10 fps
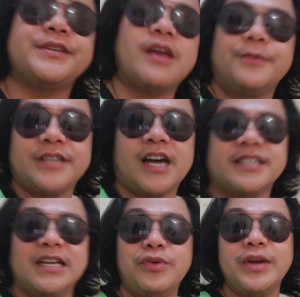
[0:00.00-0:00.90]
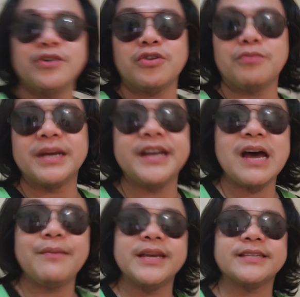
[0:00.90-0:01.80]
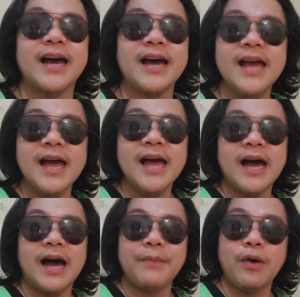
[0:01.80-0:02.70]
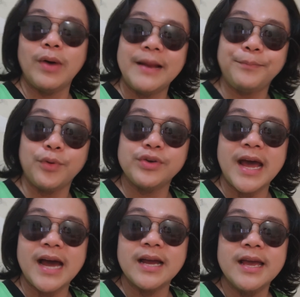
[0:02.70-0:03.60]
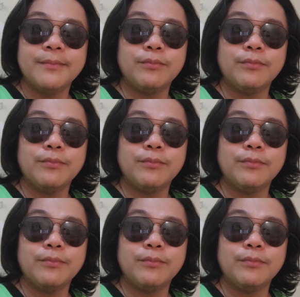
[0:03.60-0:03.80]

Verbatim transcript: Snapper saka si Louie no kung madadamay sa uh, mawalan po ng